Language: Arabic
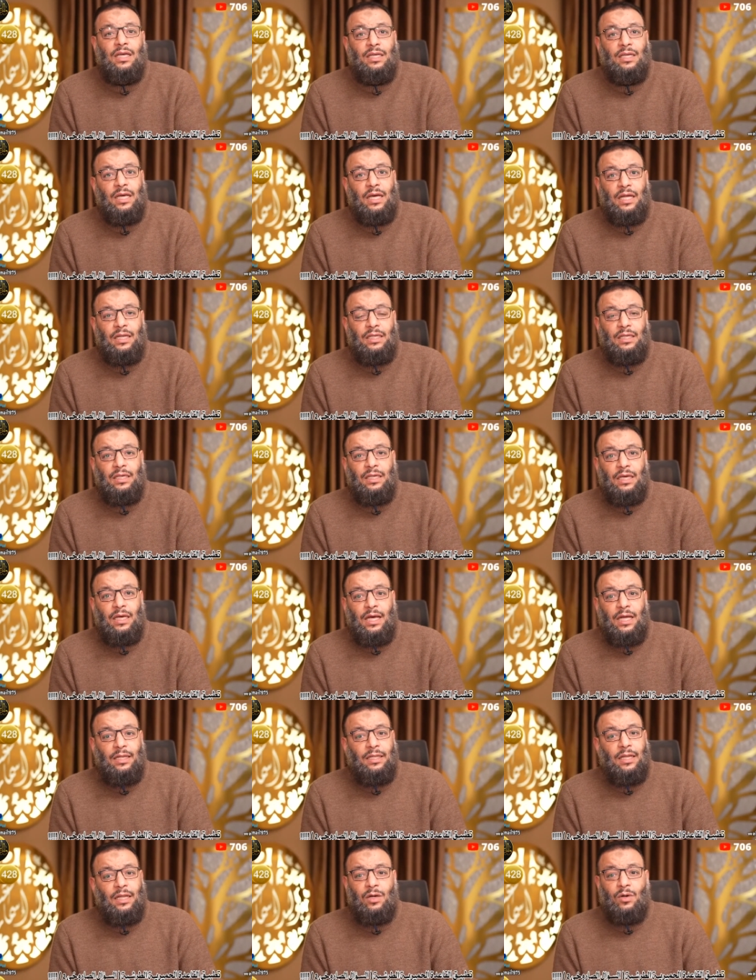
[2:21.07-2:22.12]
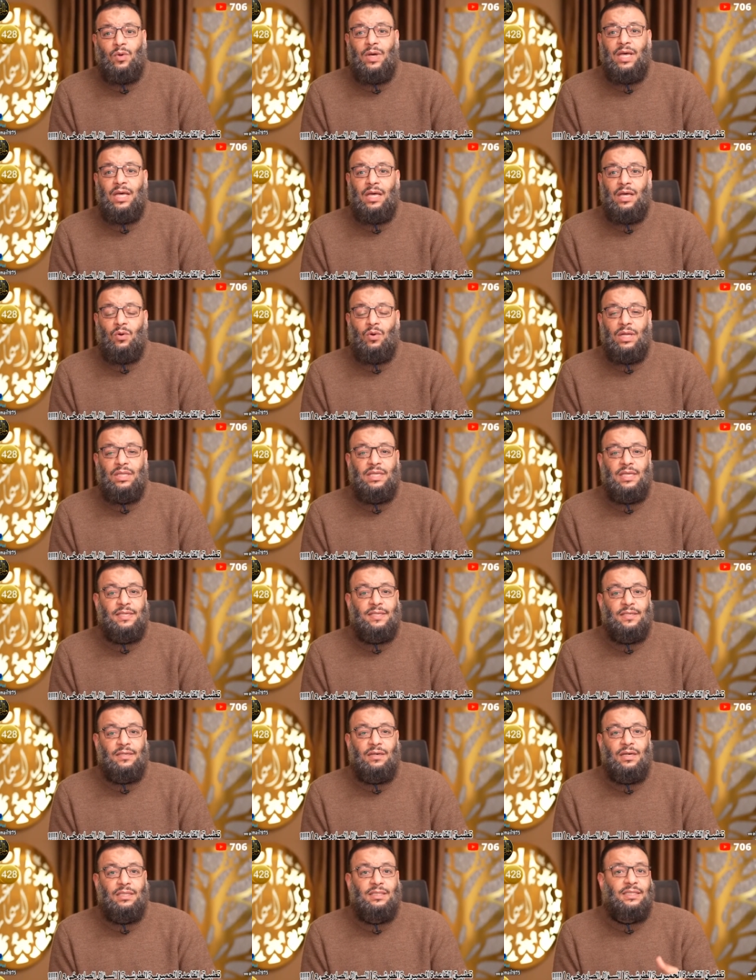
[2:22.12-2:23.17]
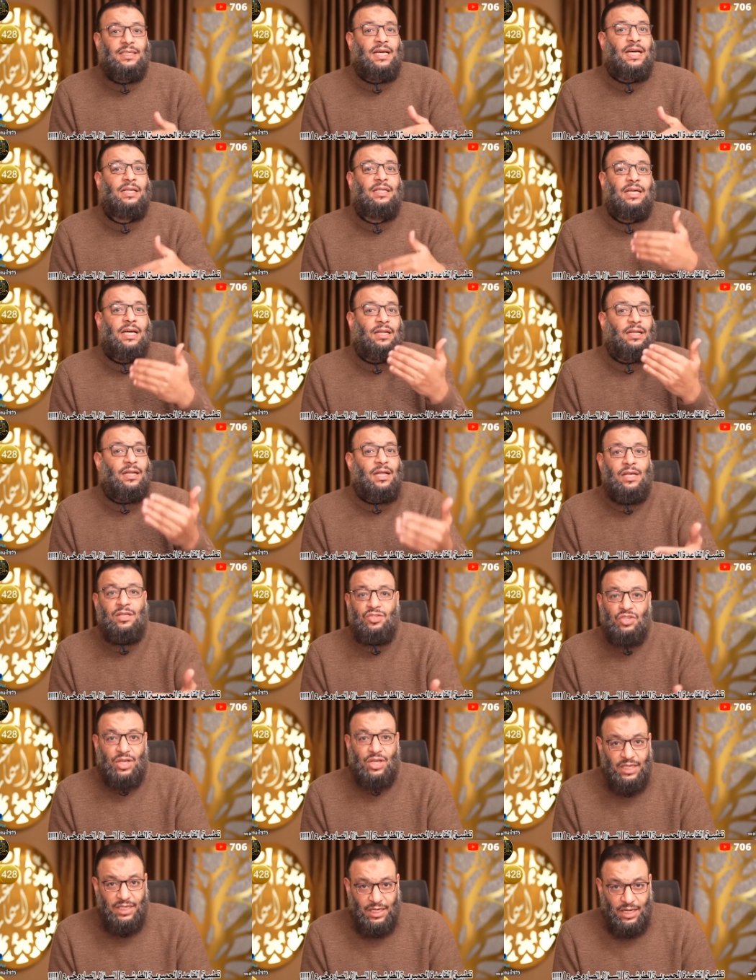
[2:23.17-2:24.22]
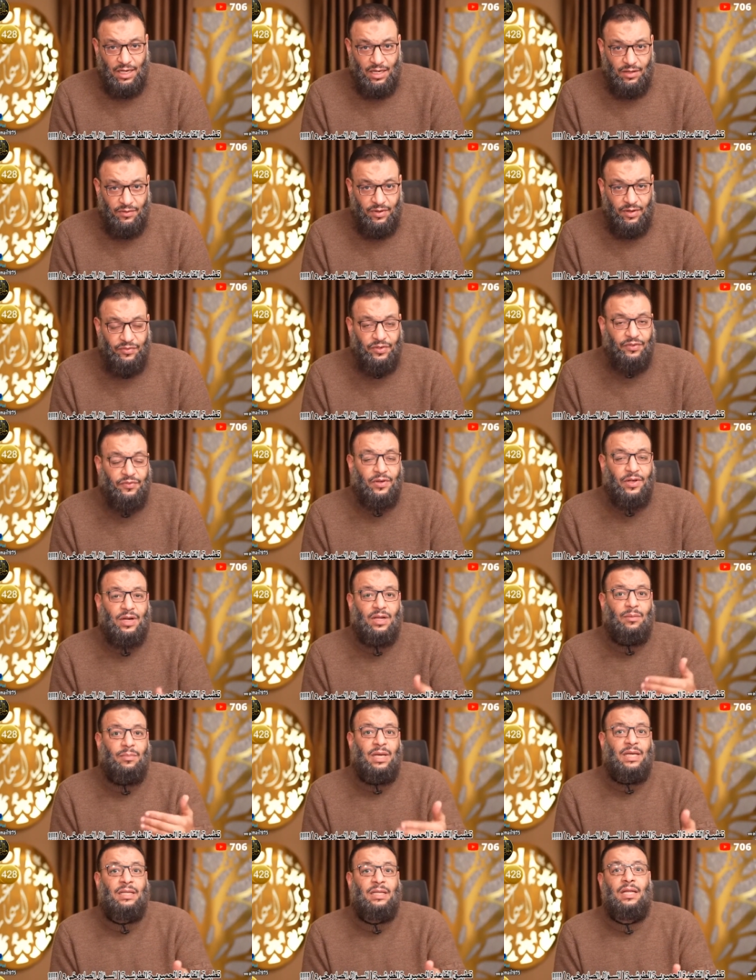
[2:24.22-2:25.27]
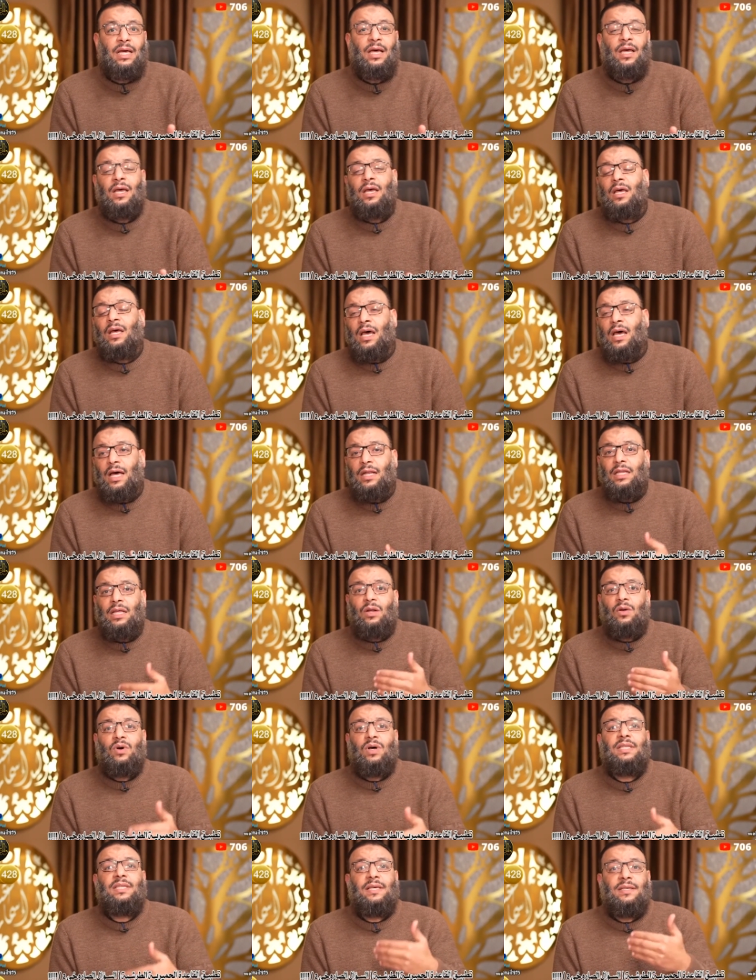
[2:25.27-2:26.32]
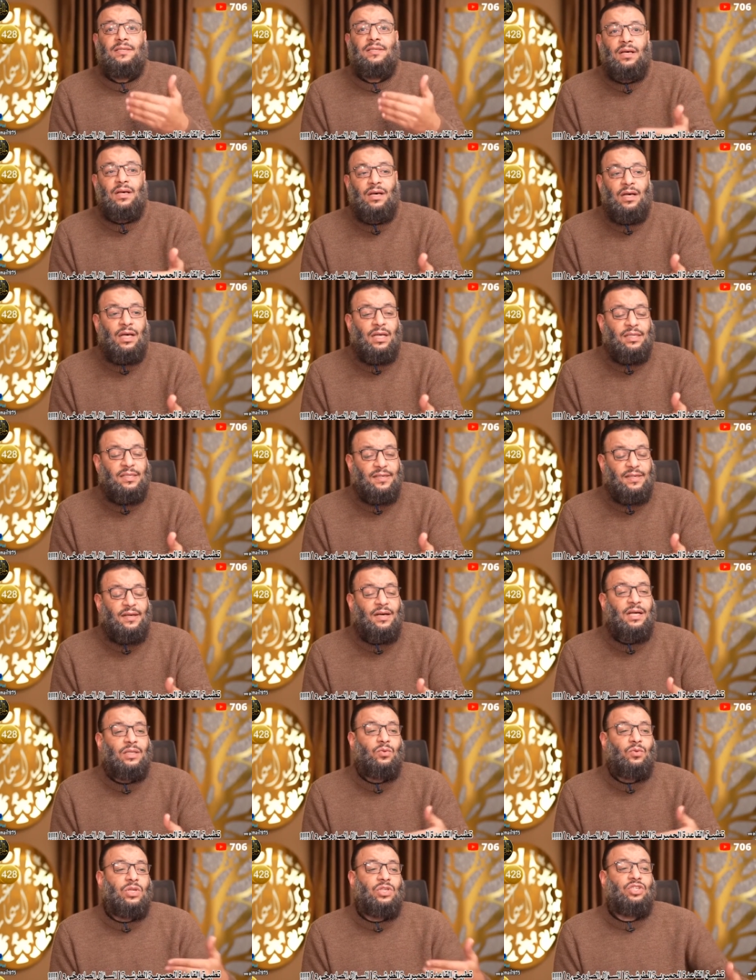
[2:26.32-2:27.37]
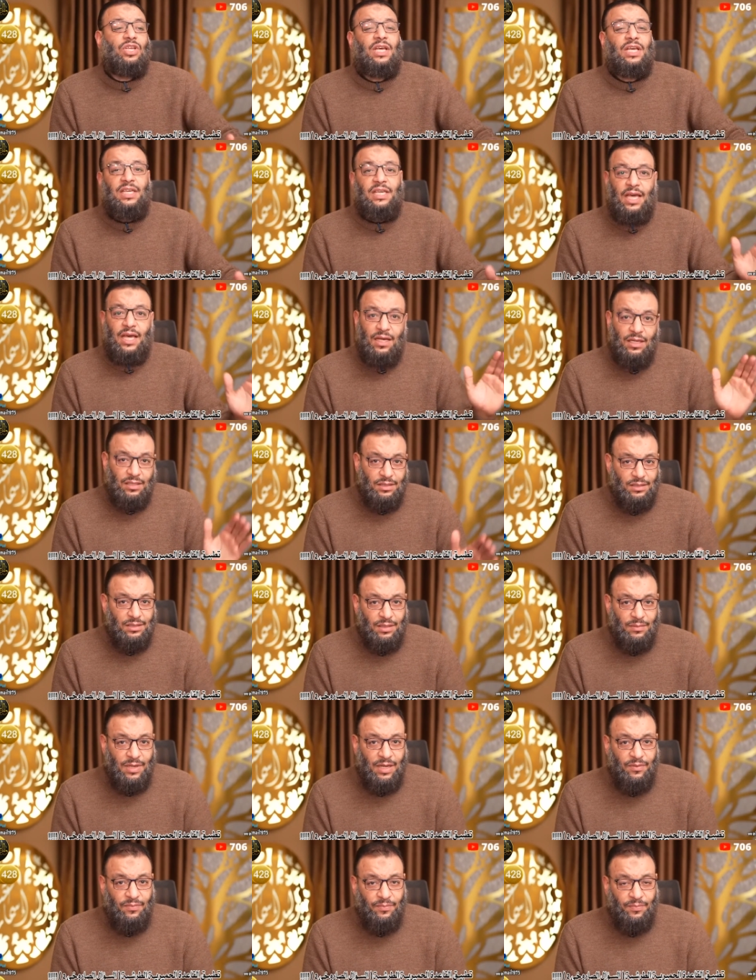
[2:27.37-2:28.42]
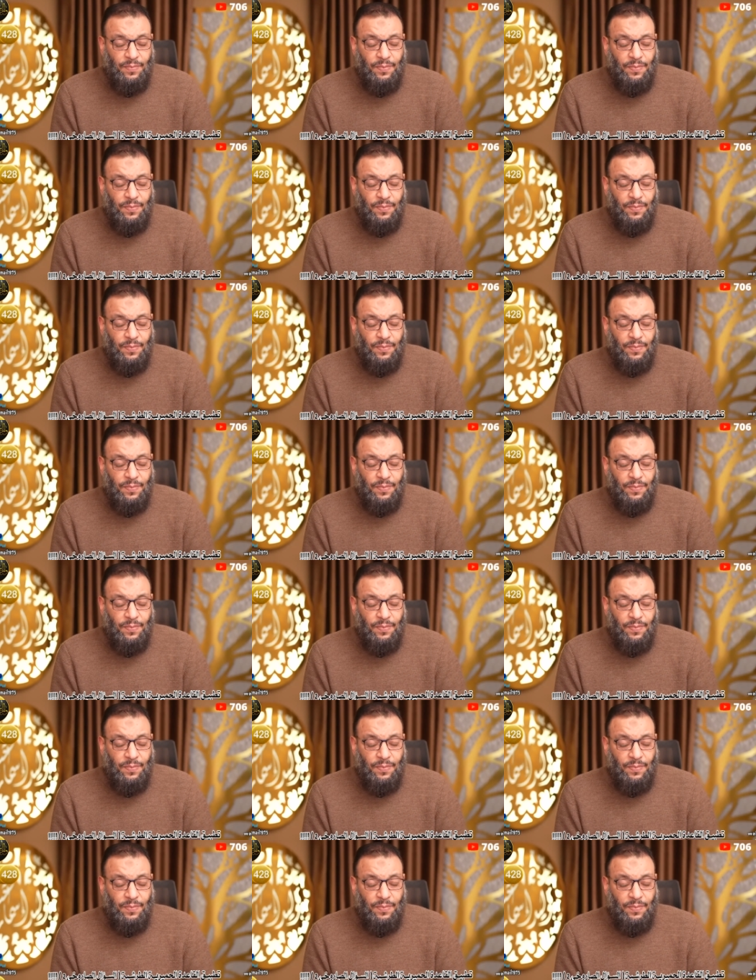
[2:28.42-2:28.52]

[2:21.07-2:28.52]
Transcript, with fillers: يعني ان الروايه رواتها ثقات تعني انها صحيحه ففي فرق بين ان رواتها ثقات والصحيحه تمام